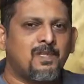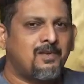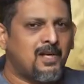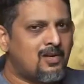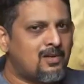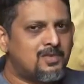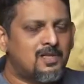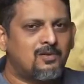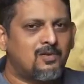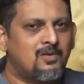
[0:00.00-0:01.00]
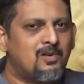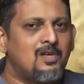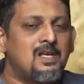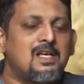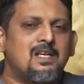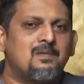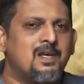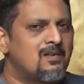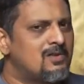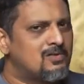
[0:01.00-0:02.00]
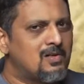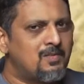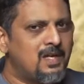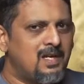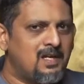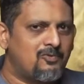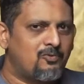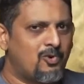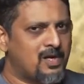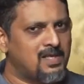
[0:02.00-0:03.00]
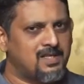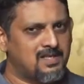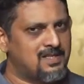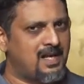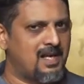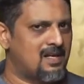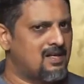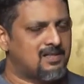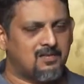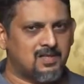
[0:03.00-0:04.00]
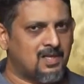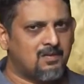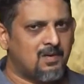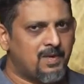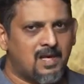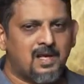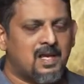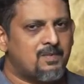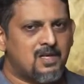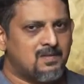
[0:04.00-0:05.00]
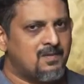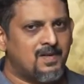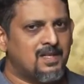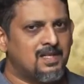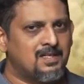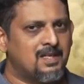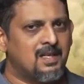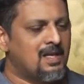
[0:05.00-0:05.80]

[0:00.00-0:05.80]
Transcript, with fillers: இந்த வீடியோ ஆப்ஷனுக்கு வருவோம் நம்ம ஏற்கனவே சொன்ன மாதிரி ஃபோர் கே சிக்ஸ் கே எயிட்கெல்லாம் சர்வசாதாரமாக இப்போ எல்லா கேமராஸ்லையுமே வந்துடுச்சு